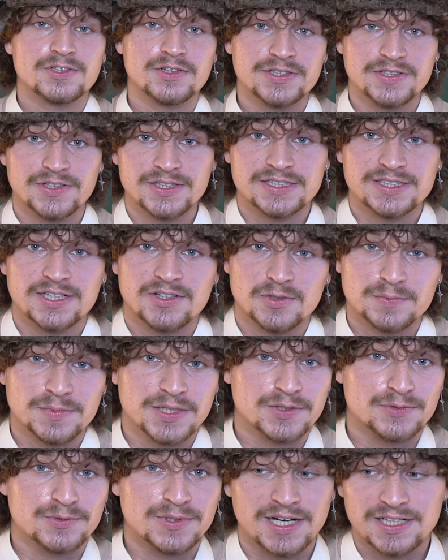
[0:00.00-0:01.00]
Könnt ihr euch dann
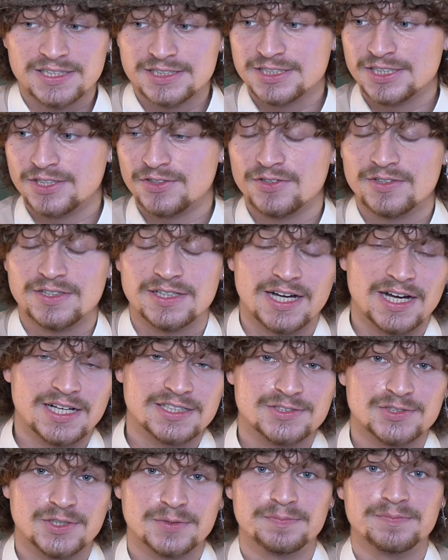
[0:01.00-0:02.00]
nochmal in Ruhe anschauen,
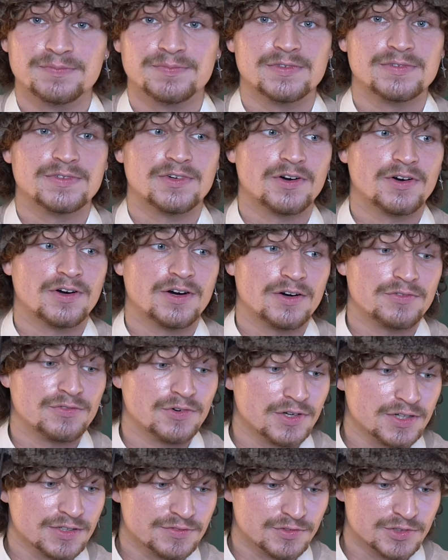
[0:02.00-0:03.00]
nachshoppen, auf
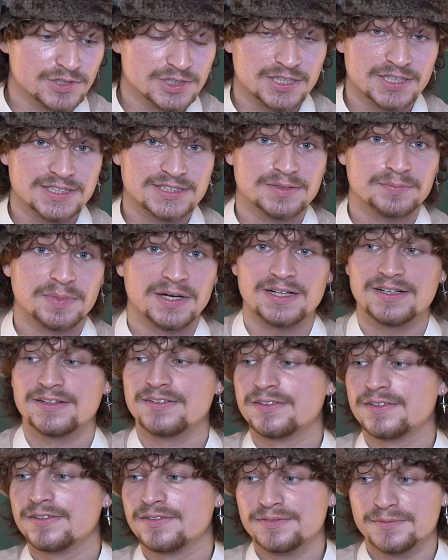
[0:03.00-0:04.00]
eure Wunschliste
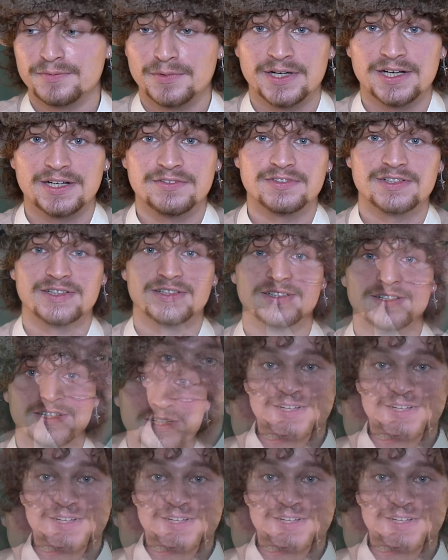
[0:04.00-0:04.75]
packen, whatever.